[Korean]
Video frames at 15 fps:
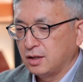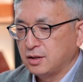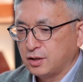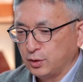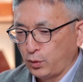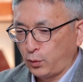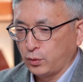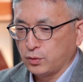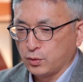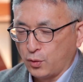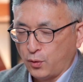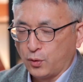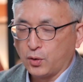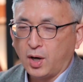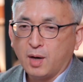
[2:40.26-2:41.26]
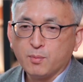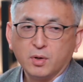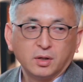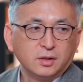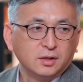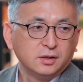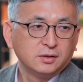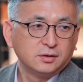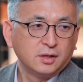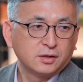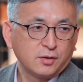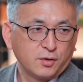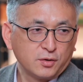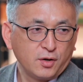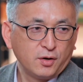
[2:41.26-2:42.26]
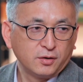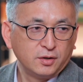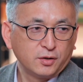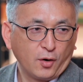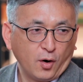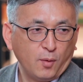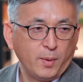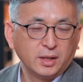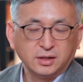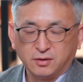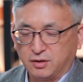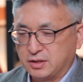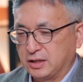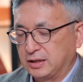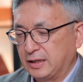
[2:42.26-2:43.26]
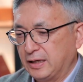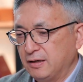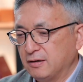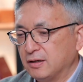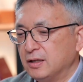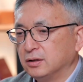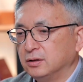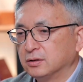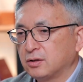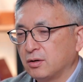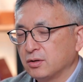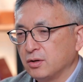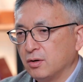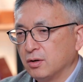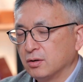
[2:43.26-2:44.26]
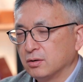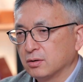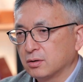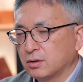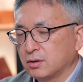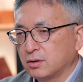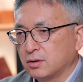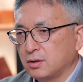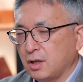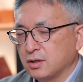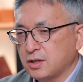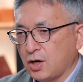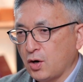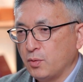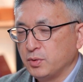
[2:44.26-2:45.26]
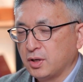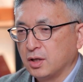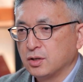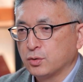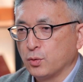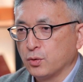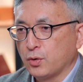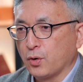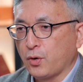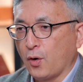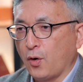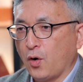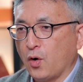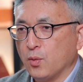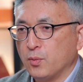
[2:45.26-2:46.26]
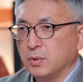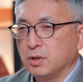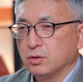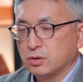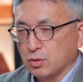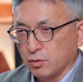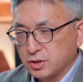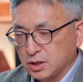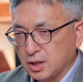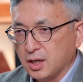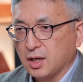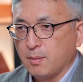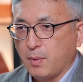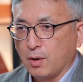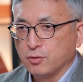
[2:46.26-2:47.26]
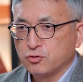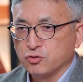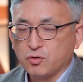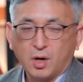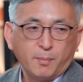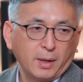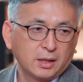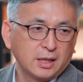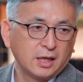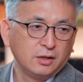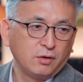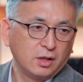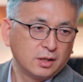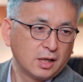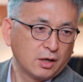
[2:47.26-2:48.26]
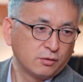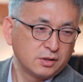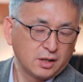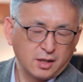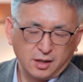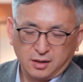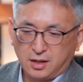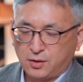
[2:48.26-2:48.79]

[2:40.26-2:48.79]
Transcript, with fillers: 이제 기독교적 용어로 하면은 이제 성령을 경험하는 거잖아요. 그 음. 성령 예, 체험, 이게 이제 종교 경험이 교신앙이 매우 중요한 바탕이 된다라고 생각을